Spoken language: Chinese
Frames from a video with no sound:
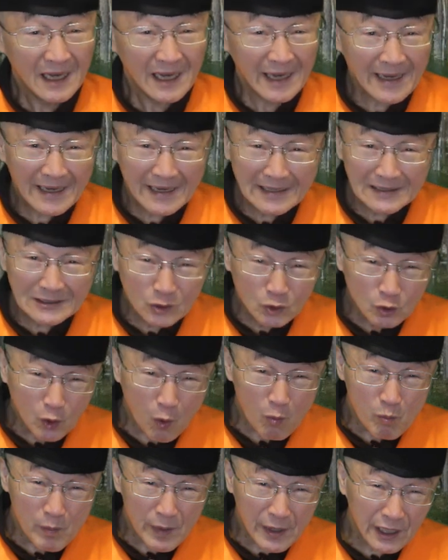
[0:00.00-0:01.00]
诶，
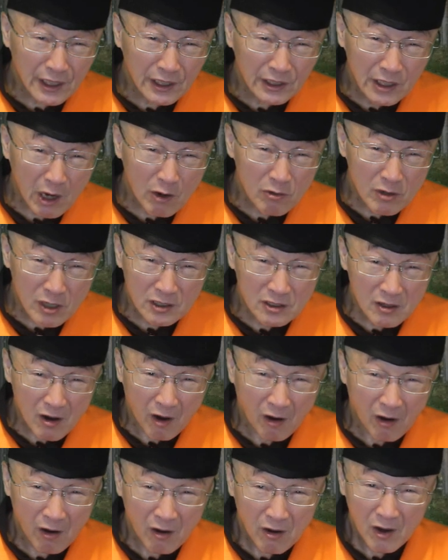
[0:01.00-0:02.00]
冻袂了哥
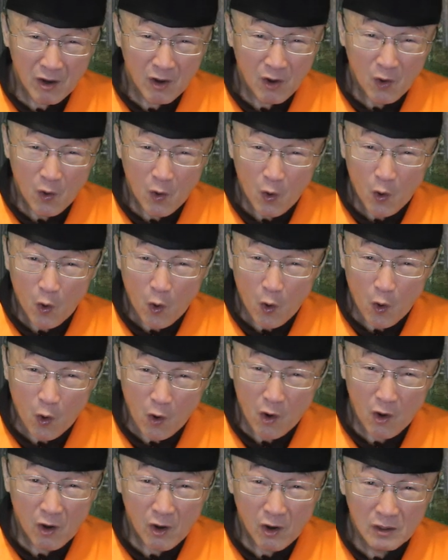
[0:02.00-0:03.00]
吼，给
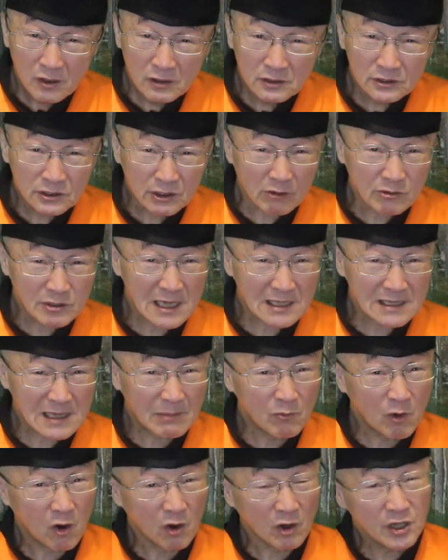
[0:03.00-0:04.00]
调查
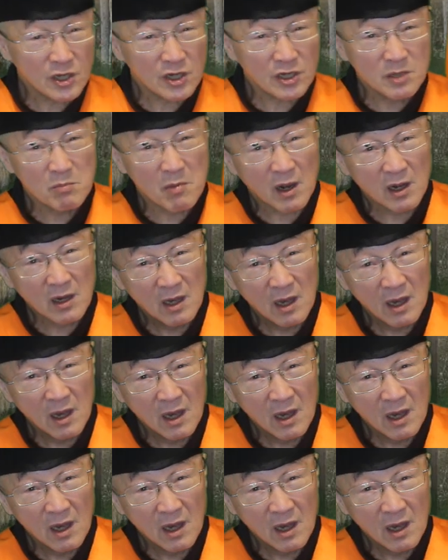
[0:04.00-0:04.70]
站吼叫去问。